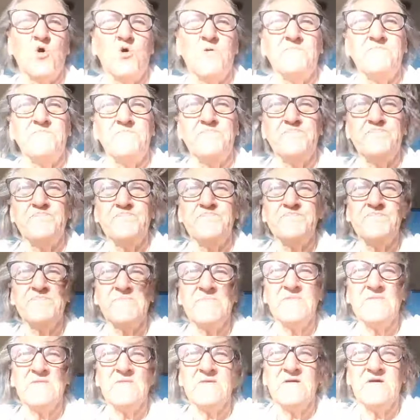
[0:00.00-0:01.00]

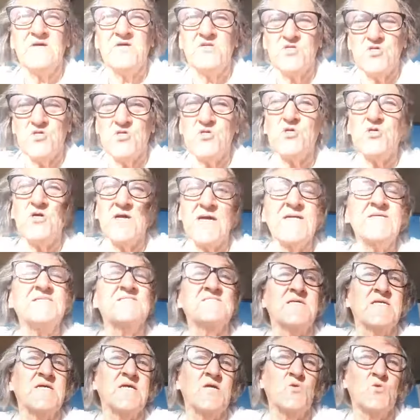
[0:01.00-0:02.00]
mm, yo creo que hay que
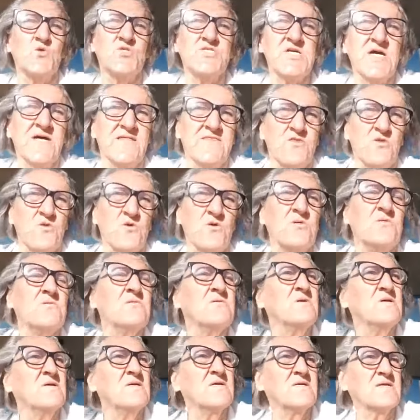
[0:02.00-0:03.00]
seguir luchando,
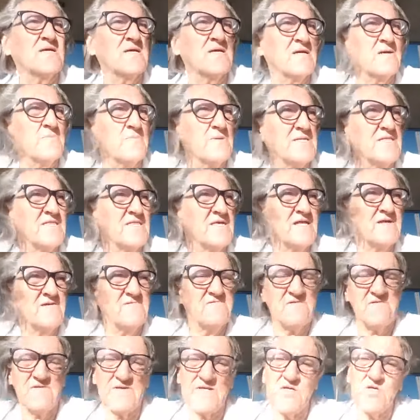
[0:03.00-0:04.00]
que hay que aprender a
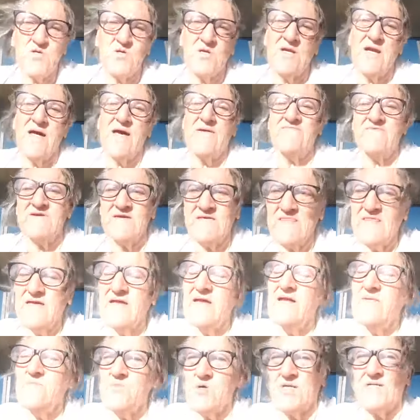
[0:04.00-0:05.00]
vivir con la vida y
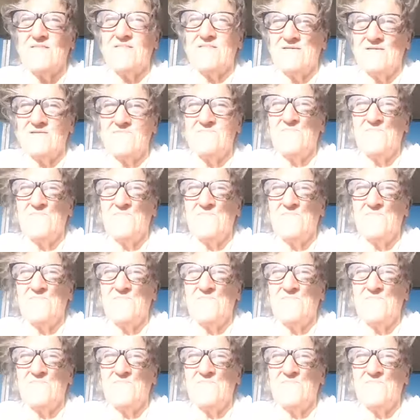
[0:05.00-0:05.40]
la muerte.